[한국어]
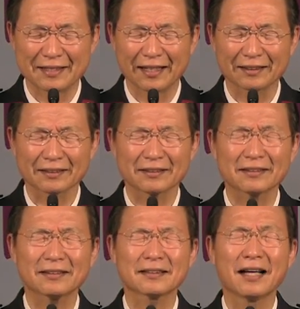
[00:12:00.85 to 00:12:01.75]
것이
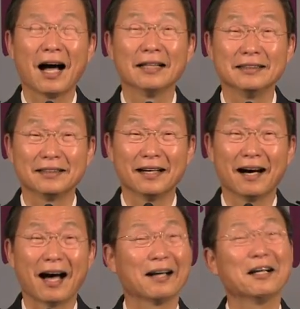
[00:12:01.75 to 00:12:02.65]

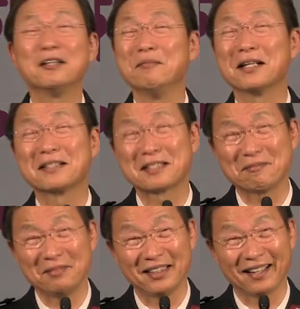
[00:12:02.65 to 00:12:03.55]
아니라 하나님의
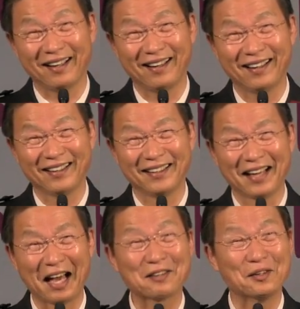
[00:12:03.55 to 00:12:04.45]
것입니다.
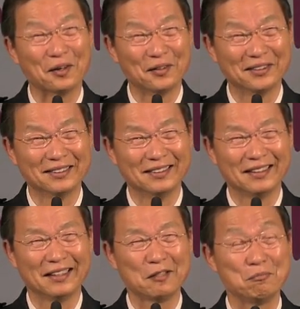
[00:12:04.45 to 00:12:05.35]
하고
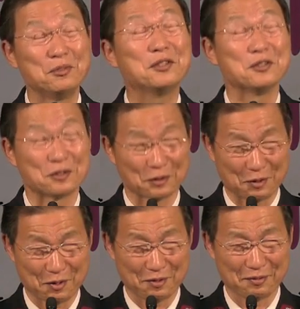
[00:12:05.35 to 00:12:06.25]

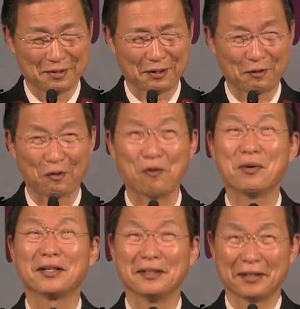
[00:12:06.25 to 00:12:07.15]
믿어지고
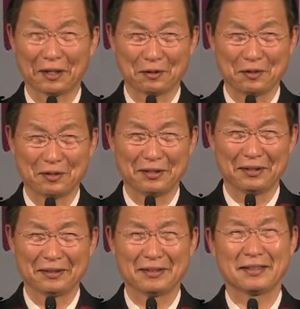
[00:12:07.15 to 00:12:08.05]
고백이 되고
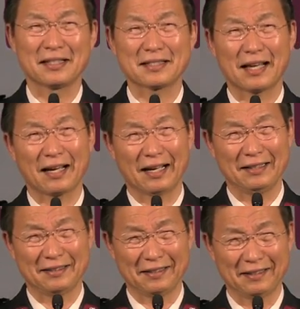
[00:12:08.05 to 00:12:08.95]
그렇게
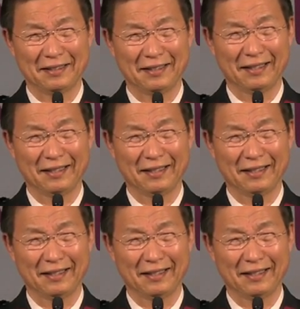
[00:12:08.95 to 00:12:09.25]
살아갈 때